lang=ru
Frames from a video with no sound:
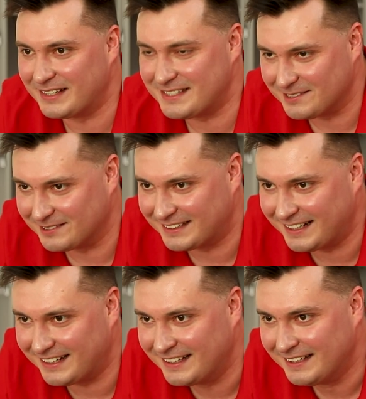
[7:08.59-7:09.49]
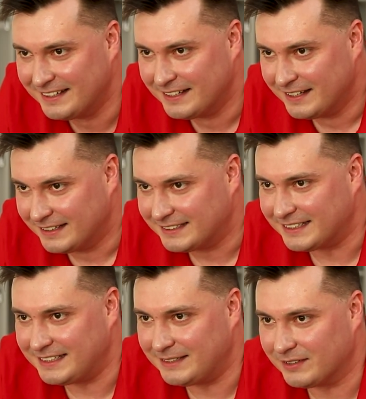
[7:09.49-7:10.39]
пасет, а с
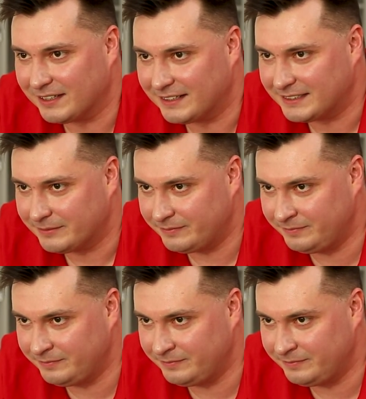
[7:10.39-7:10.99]
одним глазом.